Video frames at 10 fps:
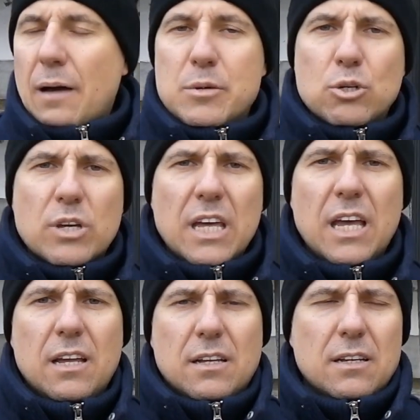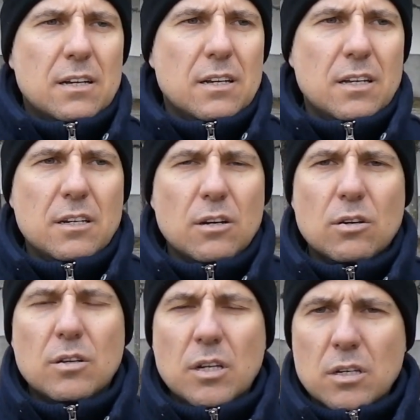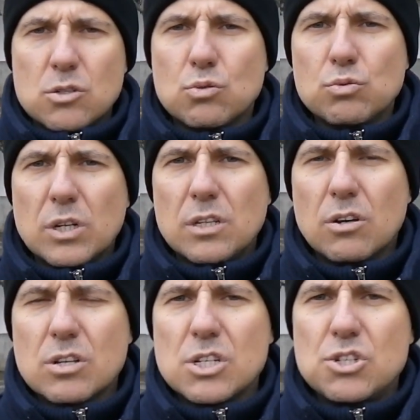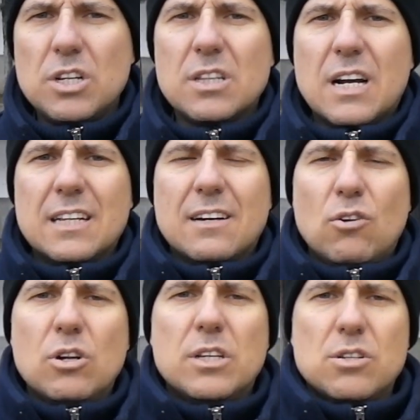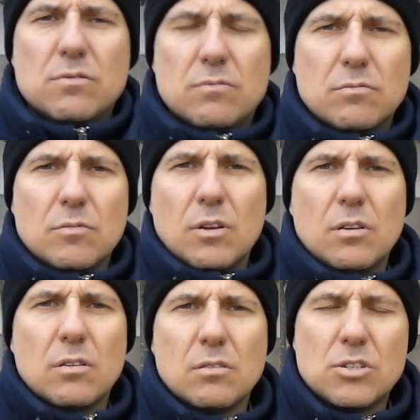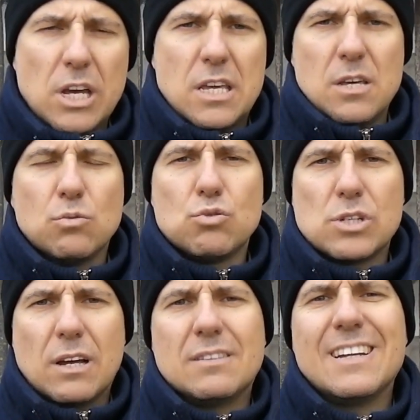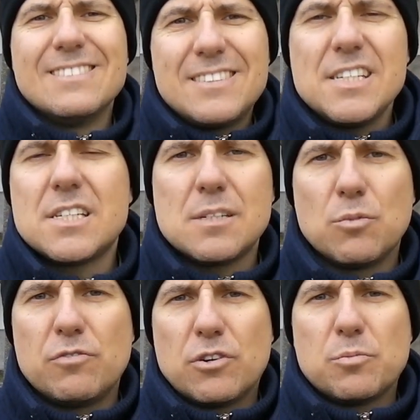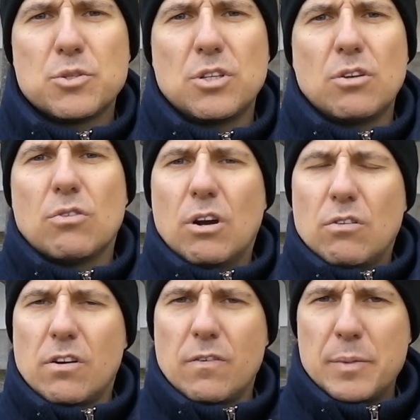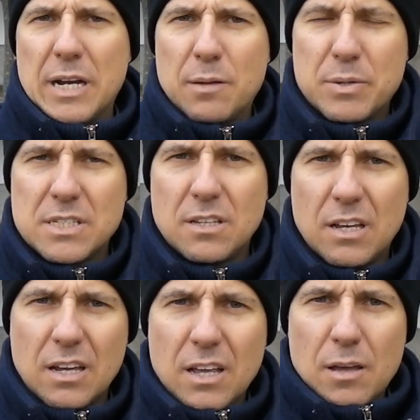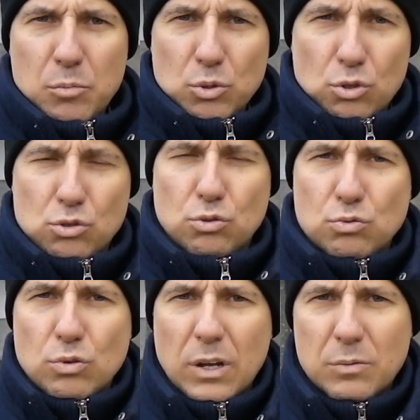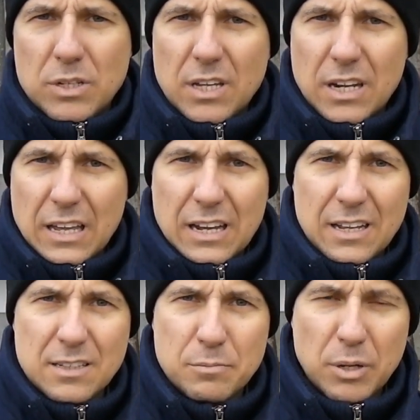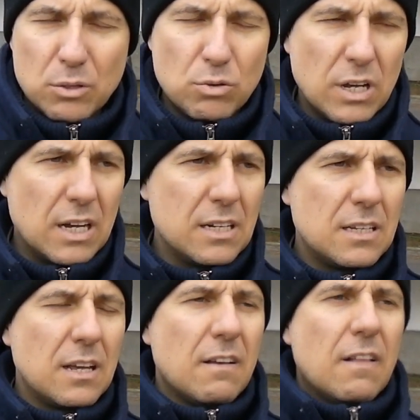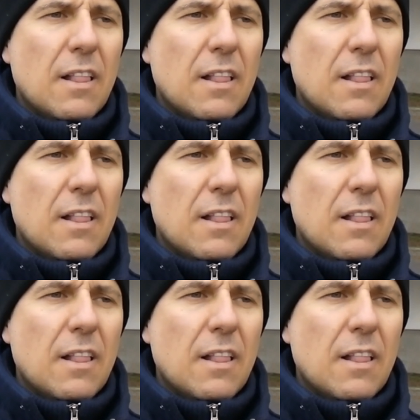a meno che eh, in, in, scooter di grossa cilindrata a volte mm, c'è chi usa tantissimo il freno posteriore, allora va bene la pastiglia piuttosto dura e quindi che regala le temperature alte.